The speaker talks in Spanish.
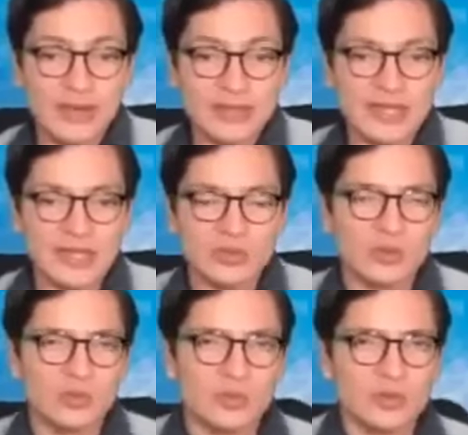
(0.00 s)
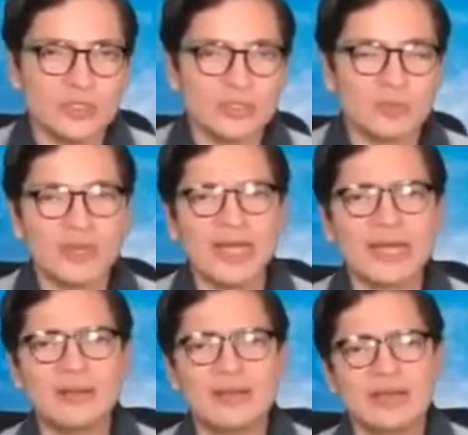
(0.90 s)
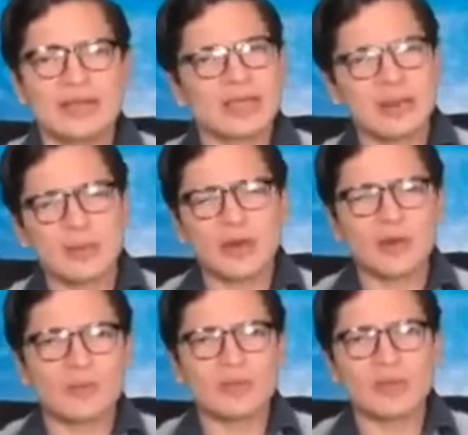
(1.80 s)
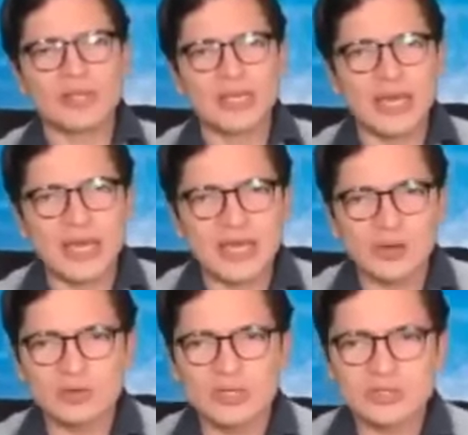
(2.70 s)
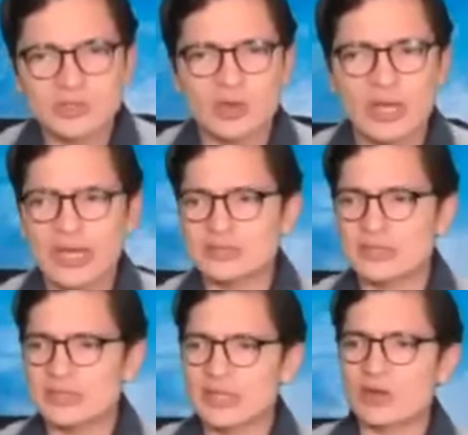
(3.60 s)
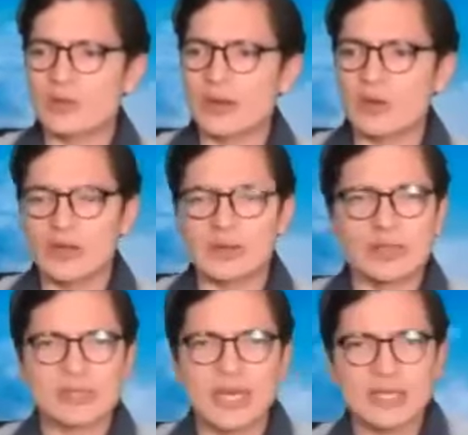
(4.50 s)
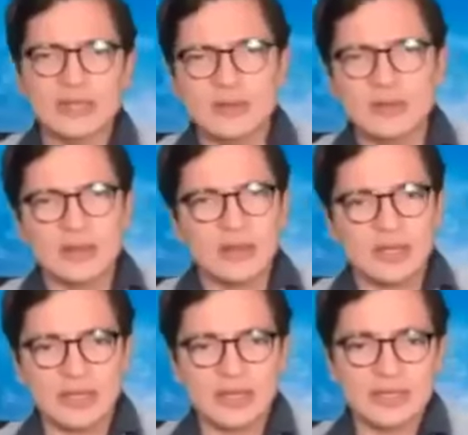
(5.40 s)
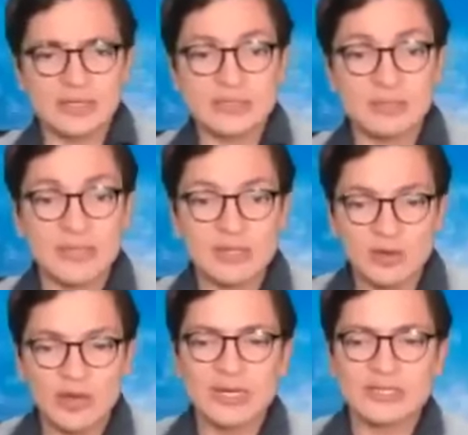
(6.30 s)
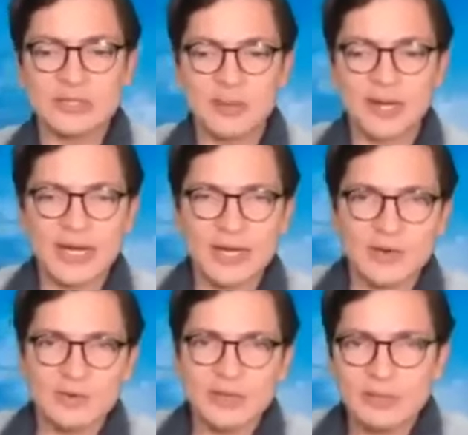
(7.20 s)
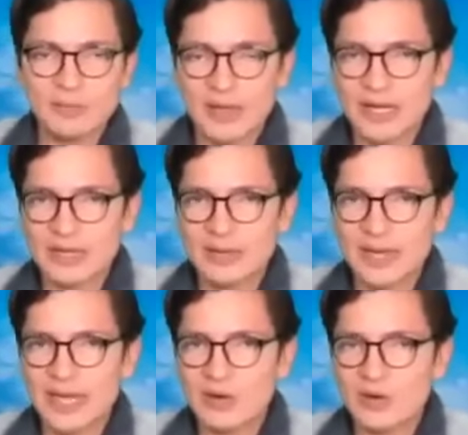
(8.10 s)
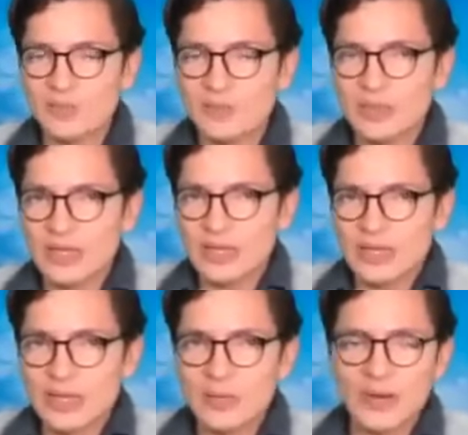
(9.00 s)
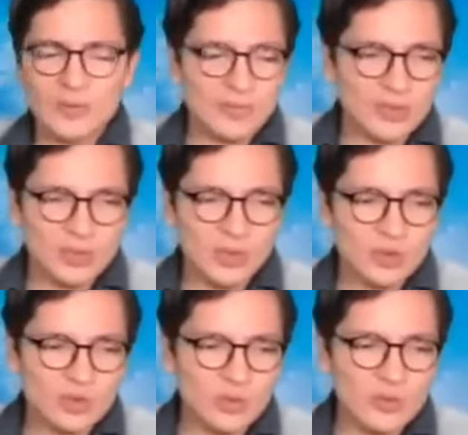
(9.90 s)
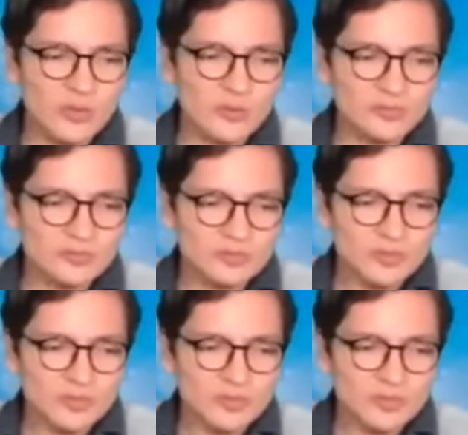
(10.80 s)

enfrentando un proceso penal que bueno, ya otra historia es que salió bajo libertad, 15 eh, mil dólares se pagaron para liberarlo y bueno, no tuvo,